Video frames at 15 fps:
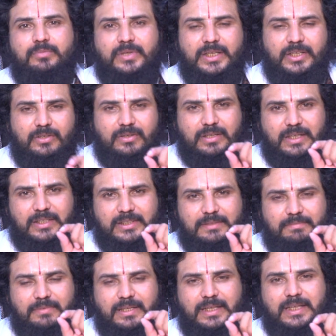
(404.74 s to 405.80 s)
మీ యొక్క
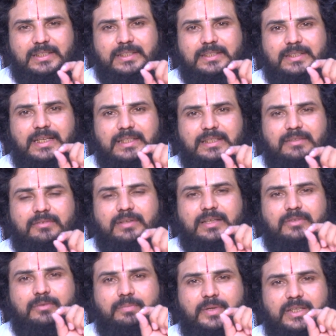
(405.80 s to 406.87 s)
సింహరాశి
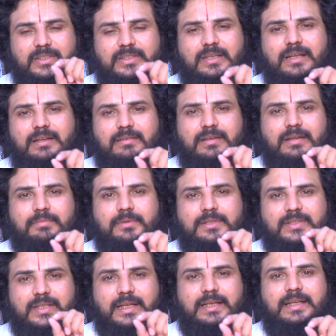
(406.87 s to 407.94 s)
జాతకులకు పరిష్కారం
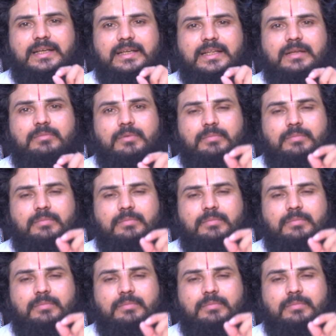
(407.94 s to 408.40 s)
లభించాలి అంటే